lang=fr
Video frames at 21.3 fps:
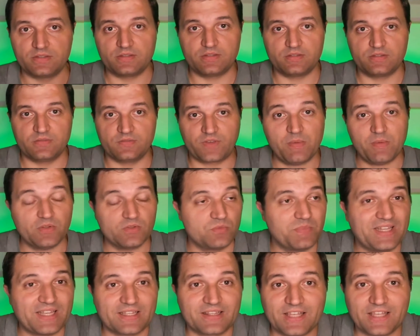vraiment
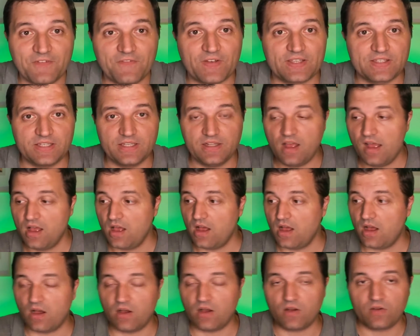de manière très facile,
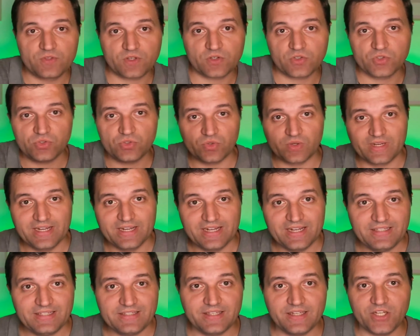en faisant juste
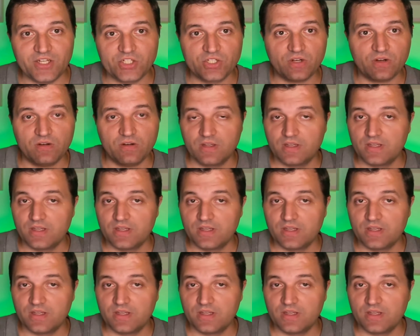glisser les champs,